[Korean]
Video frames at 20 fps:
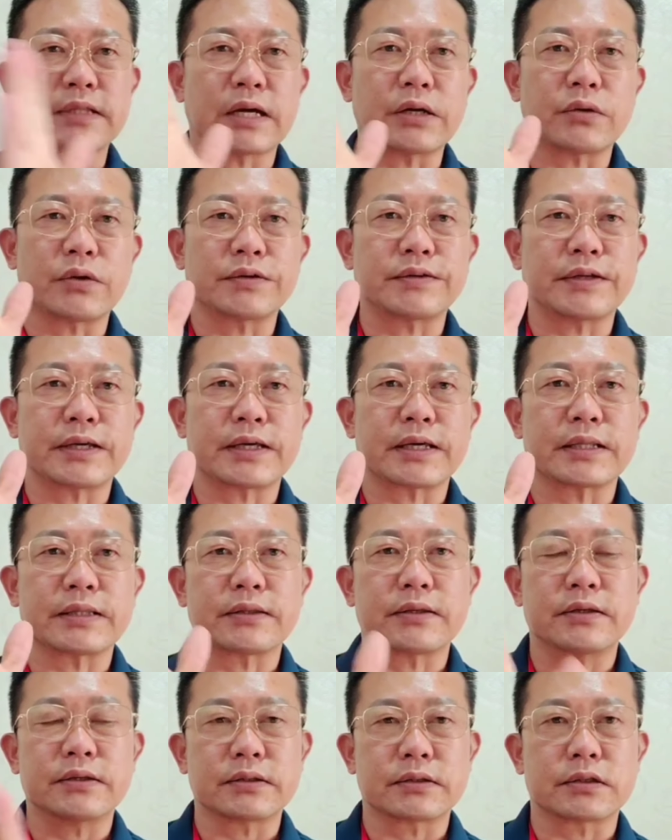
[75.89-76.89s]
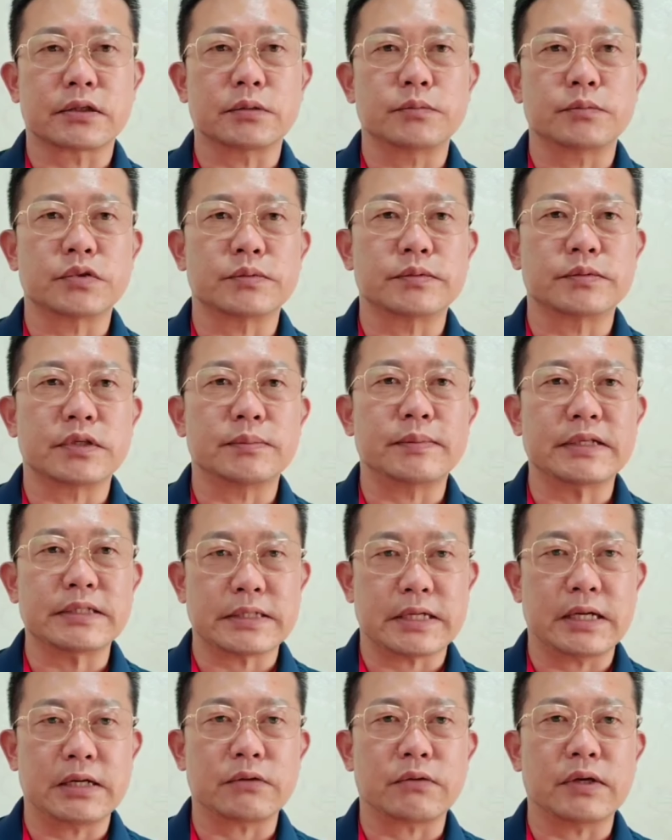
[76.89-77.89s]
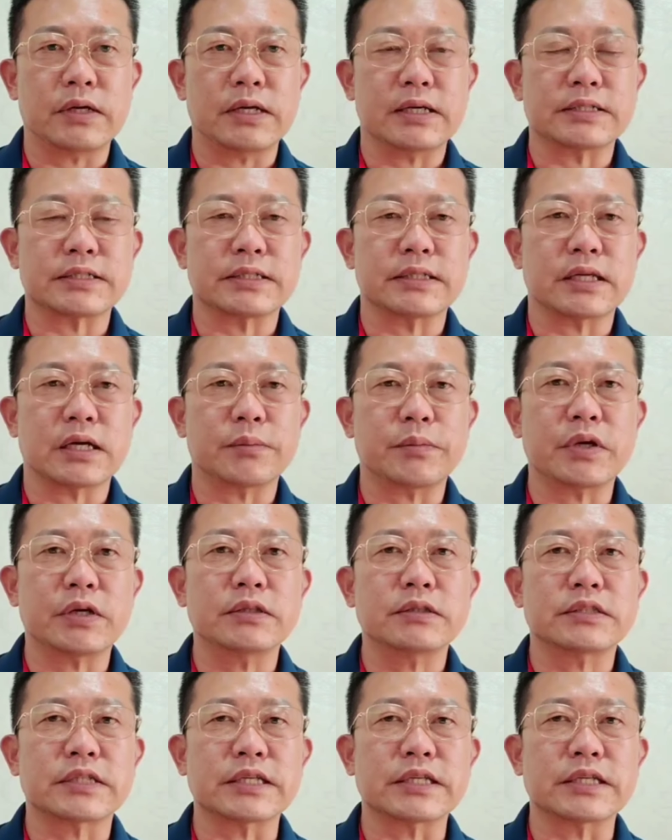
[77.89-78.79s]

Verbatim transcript: 타로에 새겼던 그런 부분들만 잘 관리하신다면